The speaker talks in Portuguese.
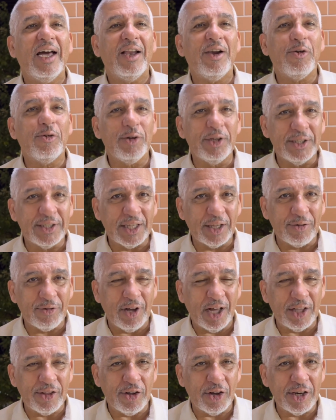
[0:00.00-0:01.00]
Luiz
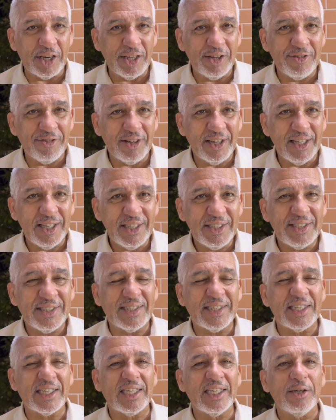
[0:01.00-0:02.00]
Eduardo Oliva
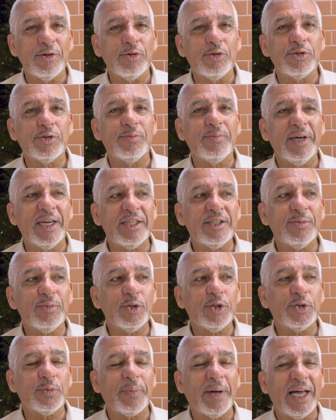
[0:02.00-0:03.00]
seguiu os
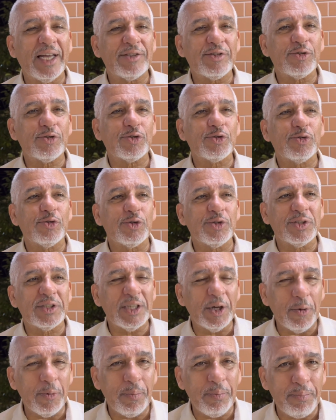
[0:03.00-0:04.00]
mesmos passos do
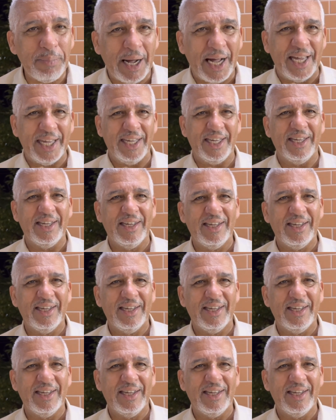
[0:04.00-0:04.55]
seu pai.